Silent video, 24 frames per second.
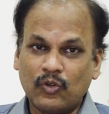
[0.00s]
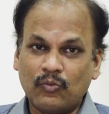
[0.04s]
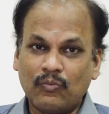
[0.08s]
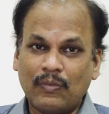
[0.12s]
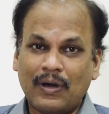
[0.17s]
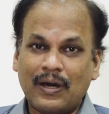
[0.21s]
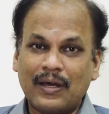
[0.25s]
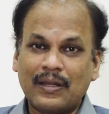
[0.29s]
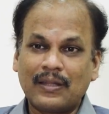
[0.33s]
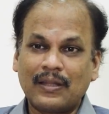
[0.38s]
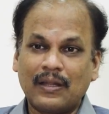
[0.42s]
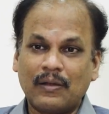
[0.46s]

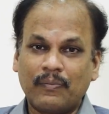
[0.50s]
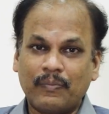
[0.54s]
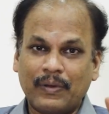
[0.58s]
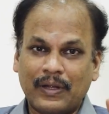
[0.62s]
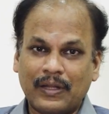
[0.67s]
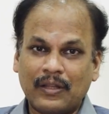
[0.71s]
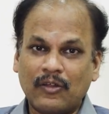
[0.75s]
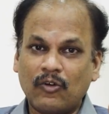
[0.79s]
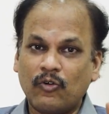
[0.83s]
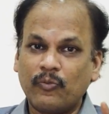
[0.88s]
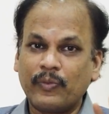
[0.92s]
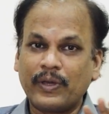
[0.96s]
உருமாறுதல்
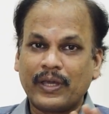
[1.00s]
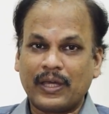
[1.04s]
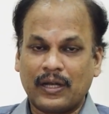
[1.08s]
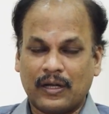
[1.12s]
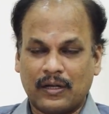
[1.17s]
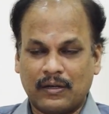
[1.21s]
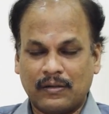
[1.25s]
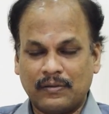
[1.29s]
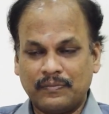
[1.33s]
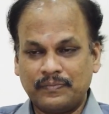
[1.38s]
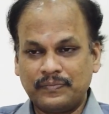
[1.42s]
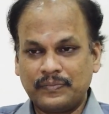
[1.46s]
பேர் தான்
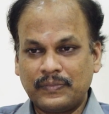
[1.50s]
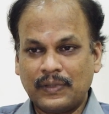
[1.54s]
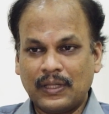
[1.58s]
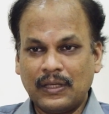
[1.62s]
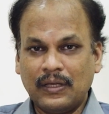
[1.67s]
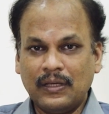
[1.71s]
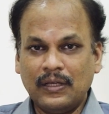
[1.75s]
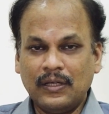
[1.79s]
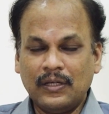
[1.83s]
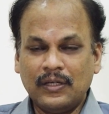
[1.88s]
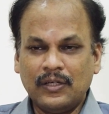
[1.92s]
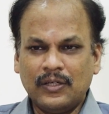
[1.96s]
ஒமிக்ரான்
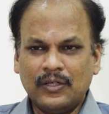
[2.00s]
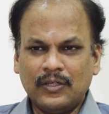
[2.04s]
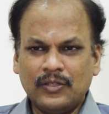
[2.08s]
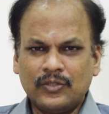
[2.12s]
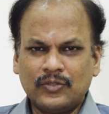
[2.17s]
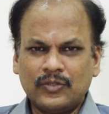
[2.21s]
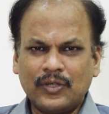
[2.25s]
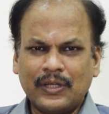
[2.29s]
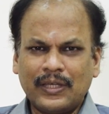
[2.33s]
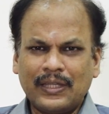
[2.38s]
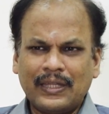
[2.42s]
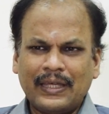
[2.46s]

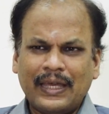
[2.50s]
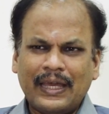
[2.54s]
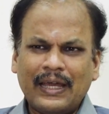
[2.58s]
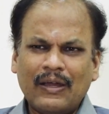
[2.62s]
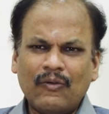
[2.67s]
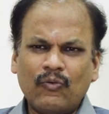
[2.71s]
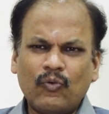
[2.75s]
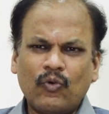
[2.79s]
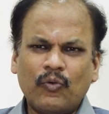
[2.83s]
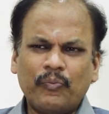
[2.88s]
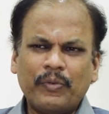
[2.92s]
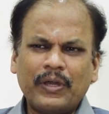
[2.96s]
ஸோ இது
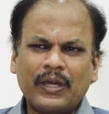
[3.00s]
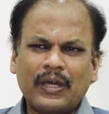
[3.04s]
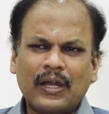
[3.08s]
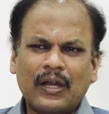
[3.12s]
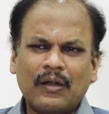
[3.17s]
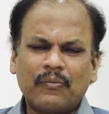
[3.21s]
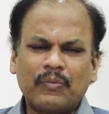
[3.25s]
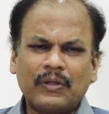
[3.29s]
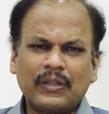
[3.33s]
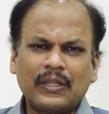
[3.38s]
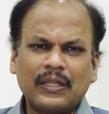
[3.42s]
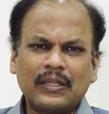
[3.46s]
ஏன்
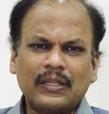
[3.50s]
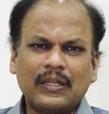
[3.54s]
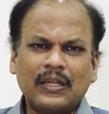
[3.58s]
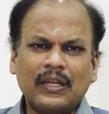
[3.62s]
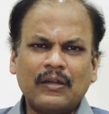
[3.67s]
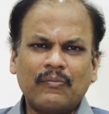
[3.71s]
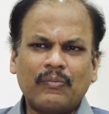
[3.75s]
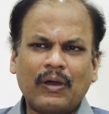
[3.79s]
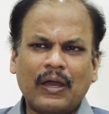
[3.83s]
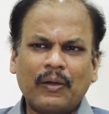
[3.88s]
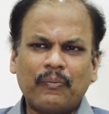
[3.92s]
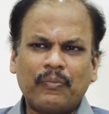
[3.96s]
ஒமிக்ரான் பற்றி
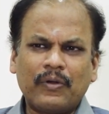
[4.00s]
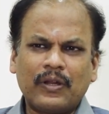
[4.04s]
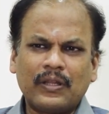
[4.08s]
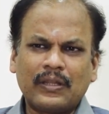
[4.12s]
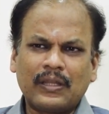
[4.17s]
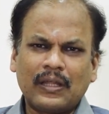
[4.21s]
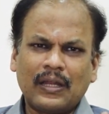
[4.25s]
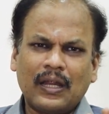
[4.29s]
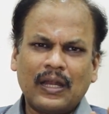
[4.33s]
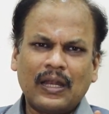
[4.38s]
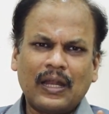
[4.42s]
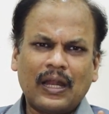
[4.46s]
திடீர்னு பயப்படும்
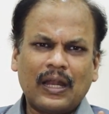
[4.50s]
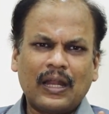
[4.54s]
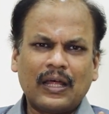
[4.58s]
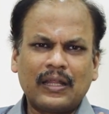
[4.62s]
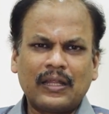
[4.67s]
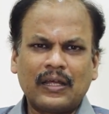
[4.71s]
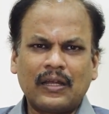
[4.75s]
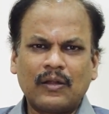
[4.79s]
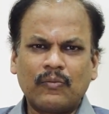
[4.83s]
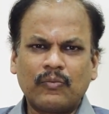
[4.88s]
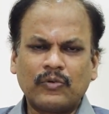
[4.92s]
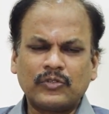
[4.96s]
இத்தனை நாள் நல்லா
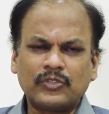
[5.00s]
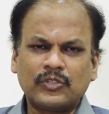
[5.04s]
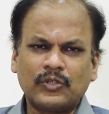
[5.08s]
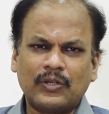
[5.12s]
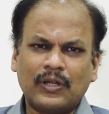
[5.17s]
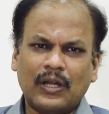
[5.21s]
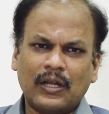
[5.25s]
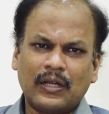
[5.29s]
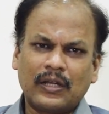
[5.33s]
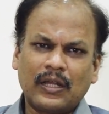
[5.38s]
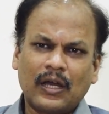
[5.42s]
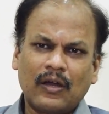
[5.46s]
தானே போச்சு
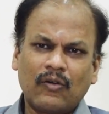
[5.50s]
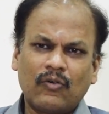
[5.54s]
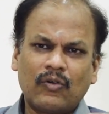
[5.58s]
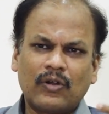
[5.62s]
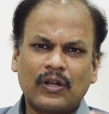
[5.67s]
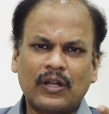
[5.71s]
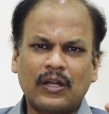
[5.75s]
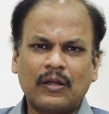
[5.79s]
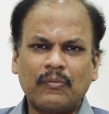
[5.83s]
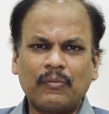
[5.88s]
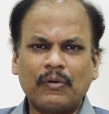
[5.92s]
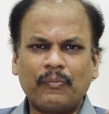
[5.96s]

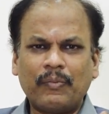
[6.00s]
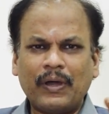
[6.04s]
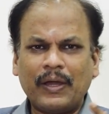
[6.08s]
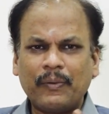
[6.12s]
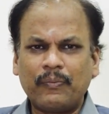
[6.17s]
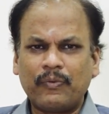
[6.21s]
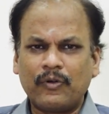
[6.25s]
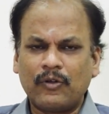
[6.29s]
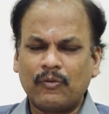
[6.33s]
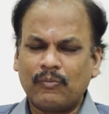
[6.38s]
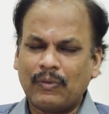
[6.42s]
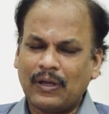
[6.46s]
டெல்டாவோடு நம்ம
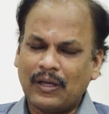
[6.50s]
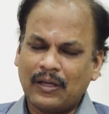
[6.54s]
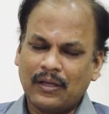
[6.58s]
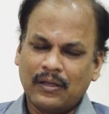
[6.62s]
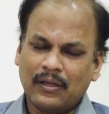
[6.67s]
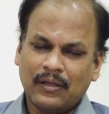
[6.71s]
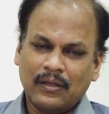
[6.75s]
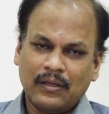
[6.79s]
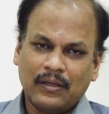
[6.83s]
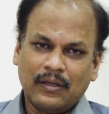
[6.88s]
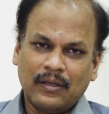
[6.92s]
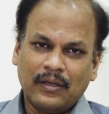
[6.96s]
பயப்படணுமா
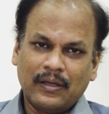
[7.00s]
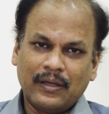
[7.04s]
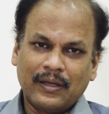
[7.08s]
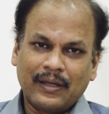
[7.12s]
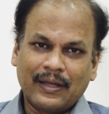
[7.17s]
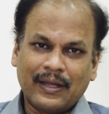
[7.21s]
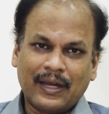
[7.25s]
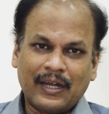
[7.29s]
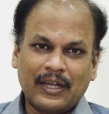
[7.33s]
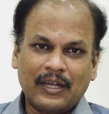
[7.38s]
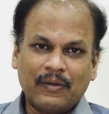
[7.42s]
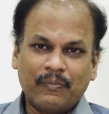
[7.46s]

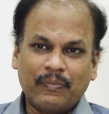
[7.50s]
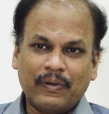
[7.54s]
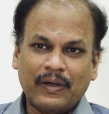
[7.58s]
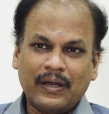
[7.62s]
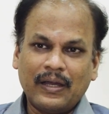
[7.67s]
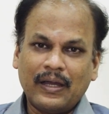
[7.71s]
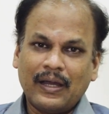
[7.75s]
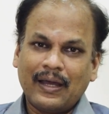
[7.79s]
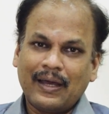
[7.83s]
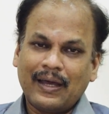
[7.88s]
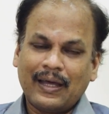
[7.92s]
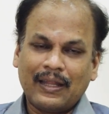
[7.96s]
கண்டிப்பாக
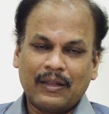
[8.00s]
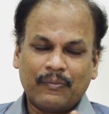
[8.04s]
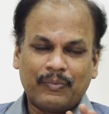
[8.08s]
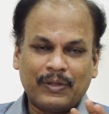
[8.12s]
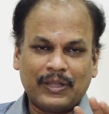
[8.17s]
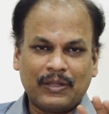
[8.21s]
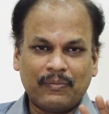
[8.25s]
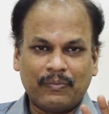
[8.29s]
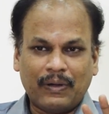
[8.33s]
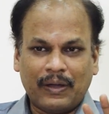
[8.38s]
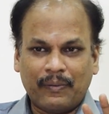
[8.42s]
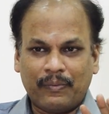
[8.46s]
அதை
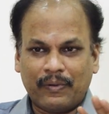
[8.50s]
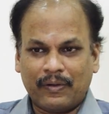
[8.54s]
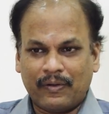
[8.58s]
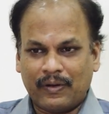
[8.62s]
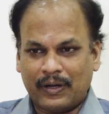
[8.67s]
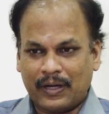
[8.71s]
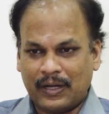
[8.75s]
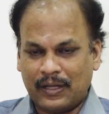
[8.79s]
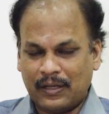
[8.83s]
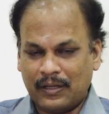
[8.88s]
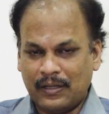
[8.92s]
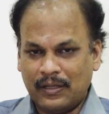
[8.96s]
பற்றி பயப்பட
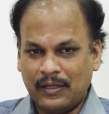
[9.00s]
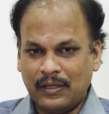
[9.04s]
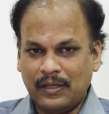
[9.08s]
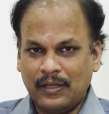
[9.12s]
வேண்டாம்